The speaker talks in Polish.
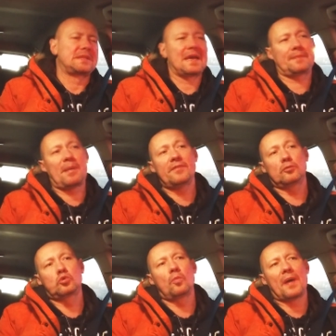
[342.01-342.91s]
tak jak
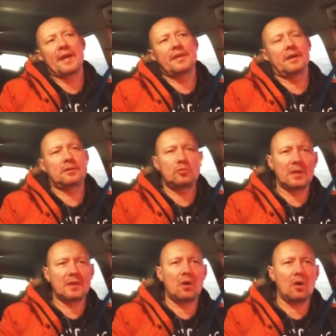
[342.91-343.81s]
Paweł Tupaj,
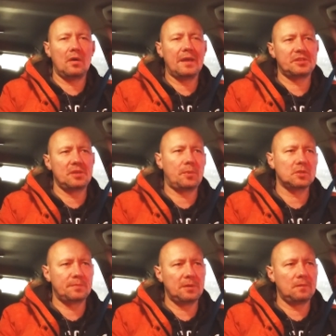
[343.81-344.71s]
którego Lech się
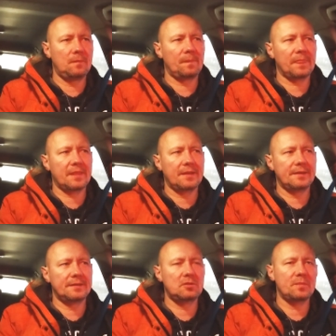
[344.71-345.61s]
pozbył mm,
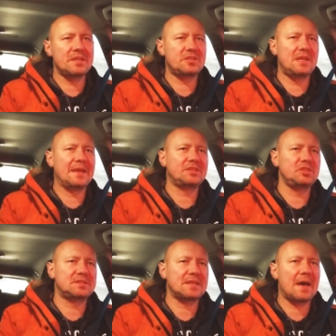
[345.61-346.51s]
do Miedzi
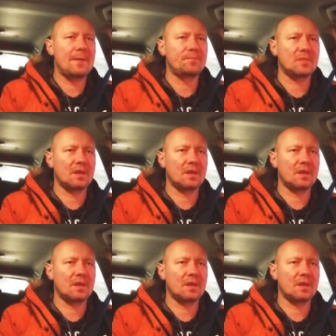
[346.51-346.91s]
Legnica,